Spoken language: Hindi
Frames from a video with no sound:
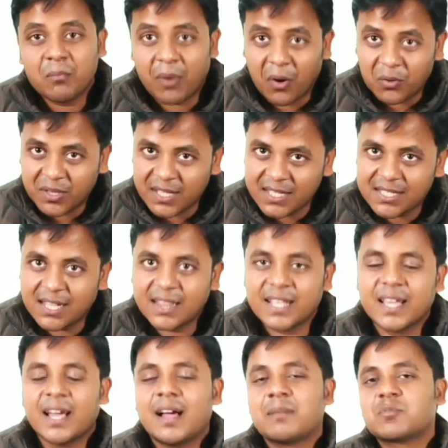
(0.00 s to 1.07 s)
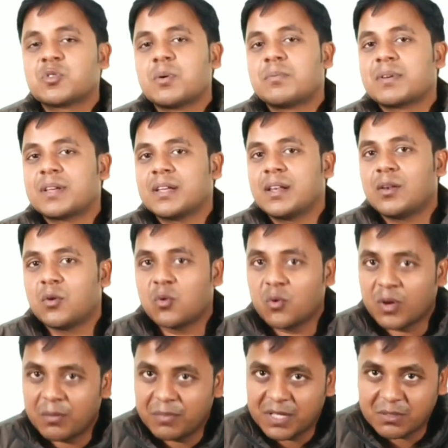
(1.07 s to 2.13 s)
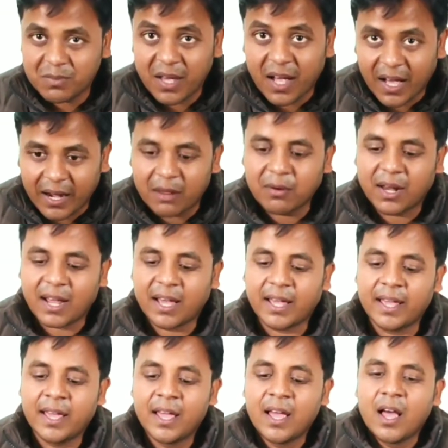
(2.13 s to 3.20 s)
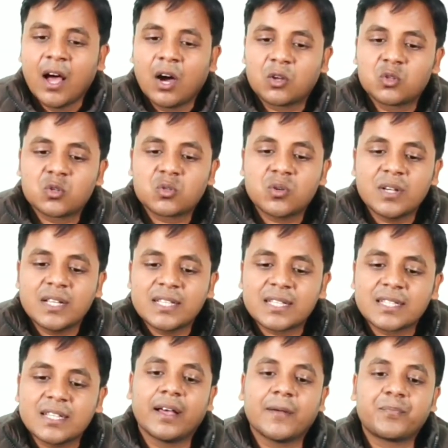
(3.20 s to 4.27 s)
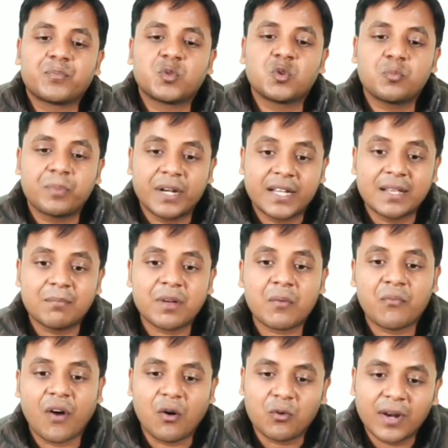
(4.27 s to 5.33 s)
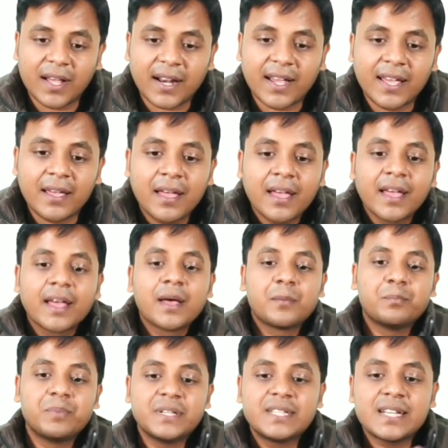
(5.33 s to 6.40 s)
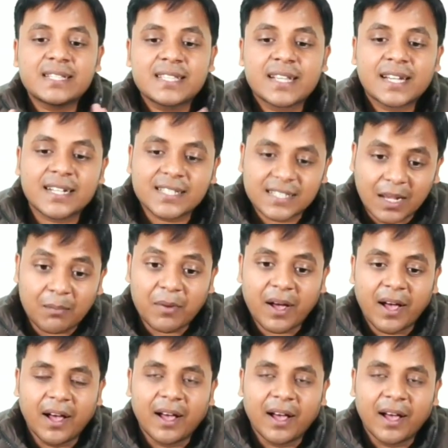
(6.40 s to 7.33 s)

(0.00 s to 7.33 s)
बहुत ही जल्द यह हम सब लोगों के बीच में आने वाला है और दोस्तों इससे जो जो पेटीएम के फाउंडर हैं विजय शेखर शर्मा